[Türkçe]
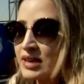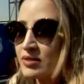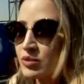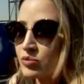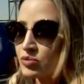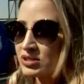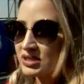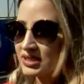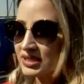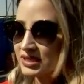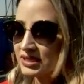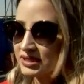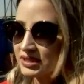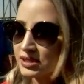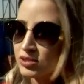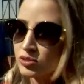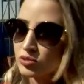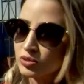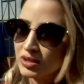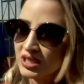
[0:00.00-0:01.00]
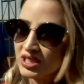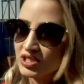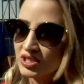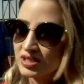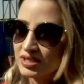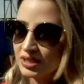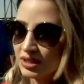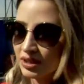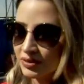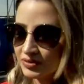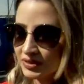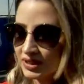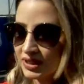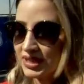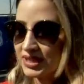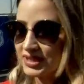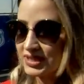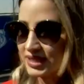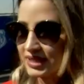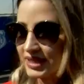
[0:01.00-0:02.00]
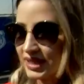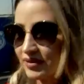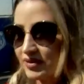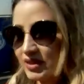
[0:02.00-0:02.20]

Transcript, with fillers: Ve bu sıkıntılı süreçte taraflar arasındaki